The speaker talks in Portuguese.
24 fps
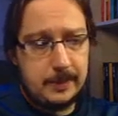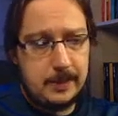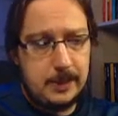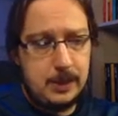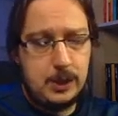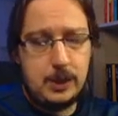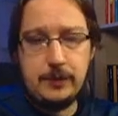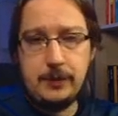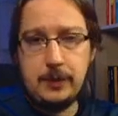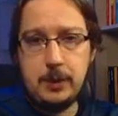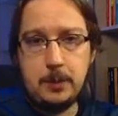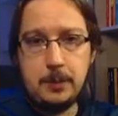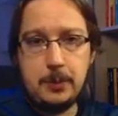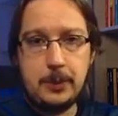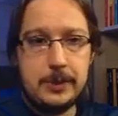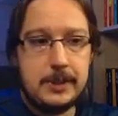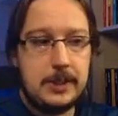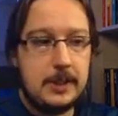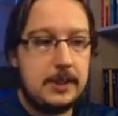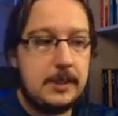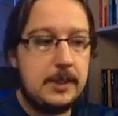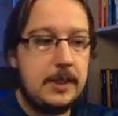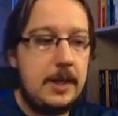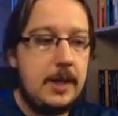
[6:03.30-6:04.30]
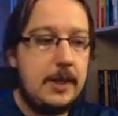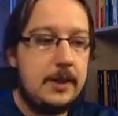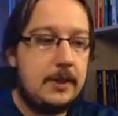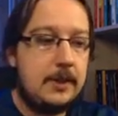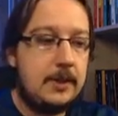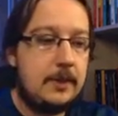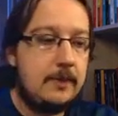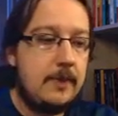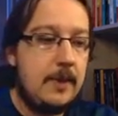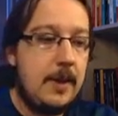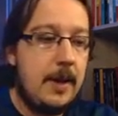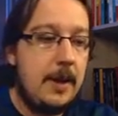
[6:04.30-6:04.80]
e divido por
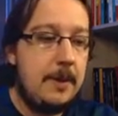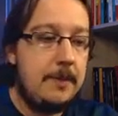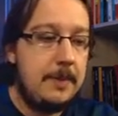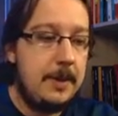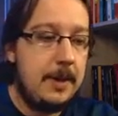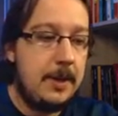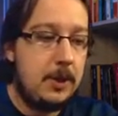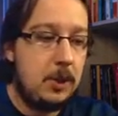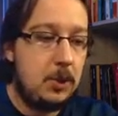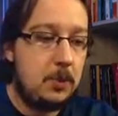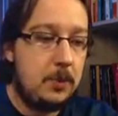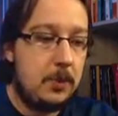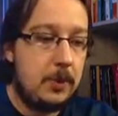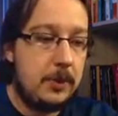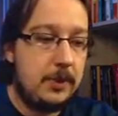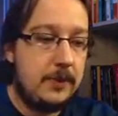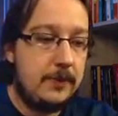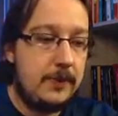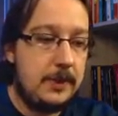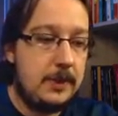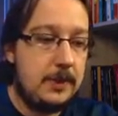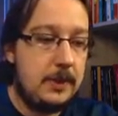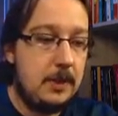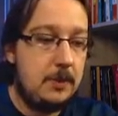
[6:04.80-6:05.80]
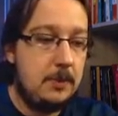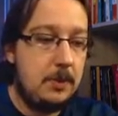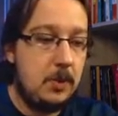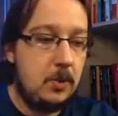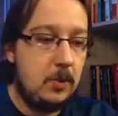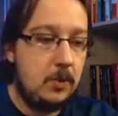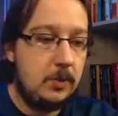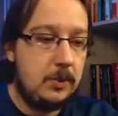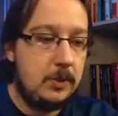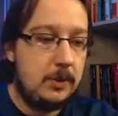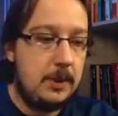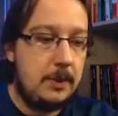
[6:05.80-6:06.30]
60, a minha resposta vai ser em
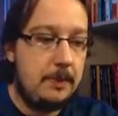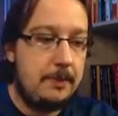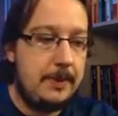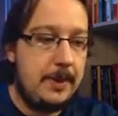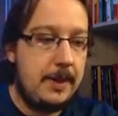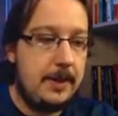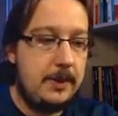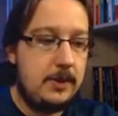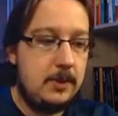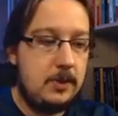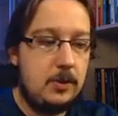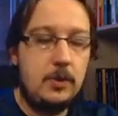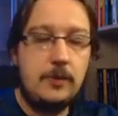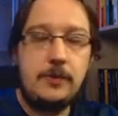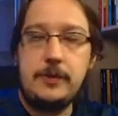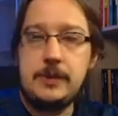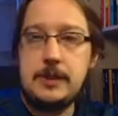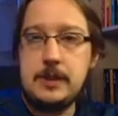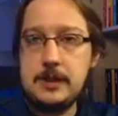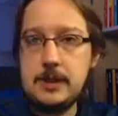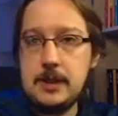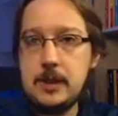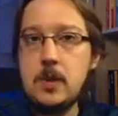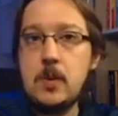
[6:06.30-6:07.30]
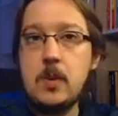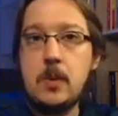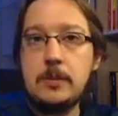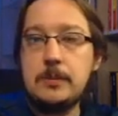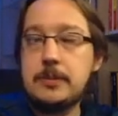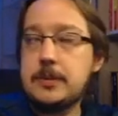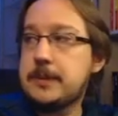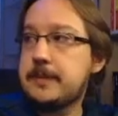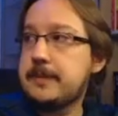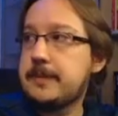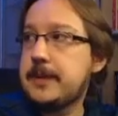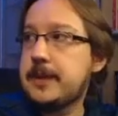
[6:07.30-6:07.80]
minutos, né? Para isso que eu fiz essa
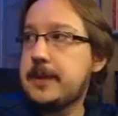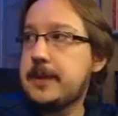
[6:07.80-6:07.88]
conta.